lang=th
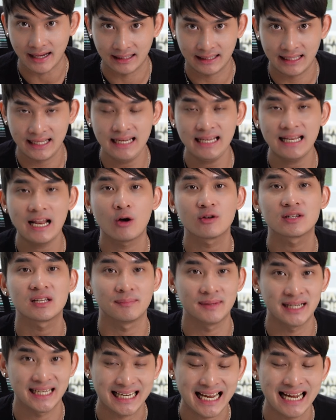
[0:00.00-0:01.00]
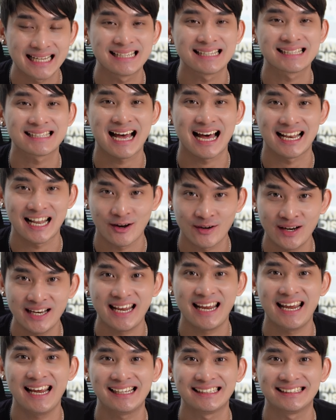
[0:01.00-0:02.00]
ตรที่เราสำเร็จการศึกษาแล้วนั่น
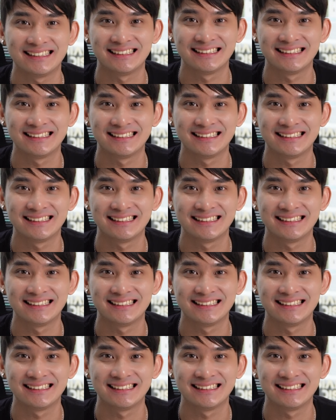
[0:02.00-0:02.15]
เอง